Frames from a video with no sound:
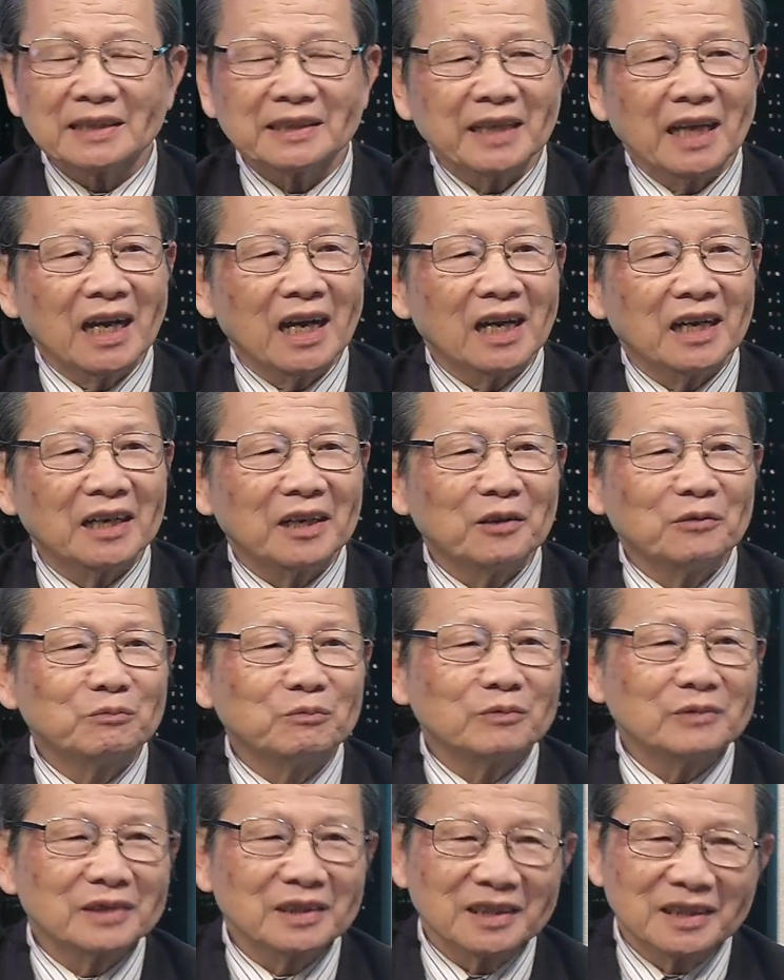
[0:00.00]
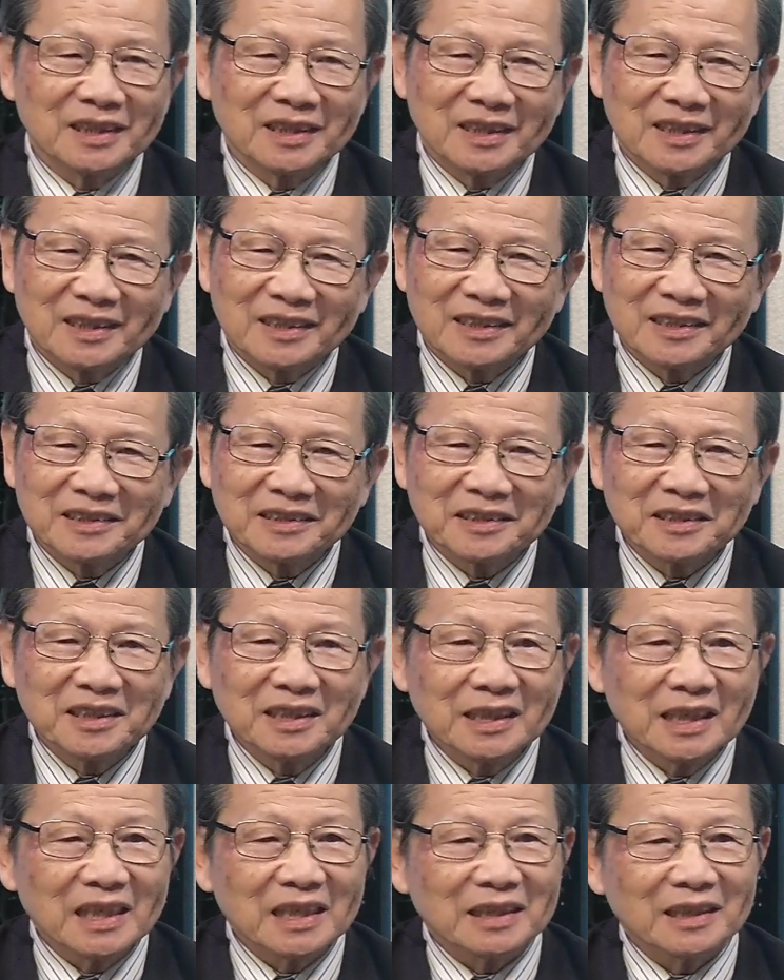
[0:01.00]
nhở ông ờ,
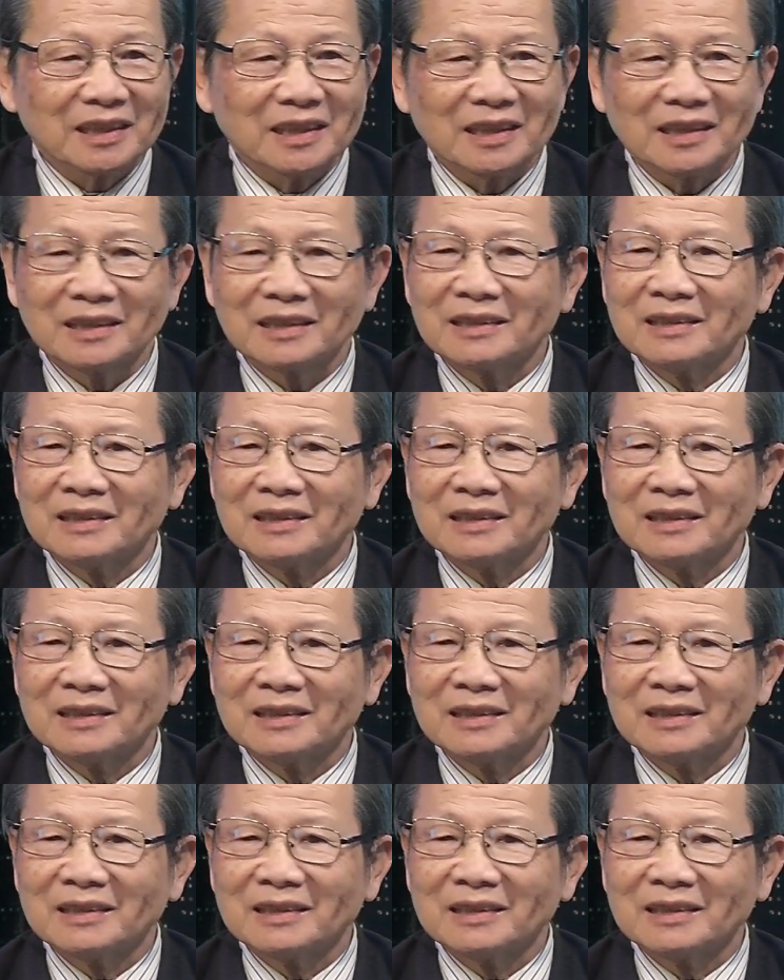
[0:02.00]
dương nghị đó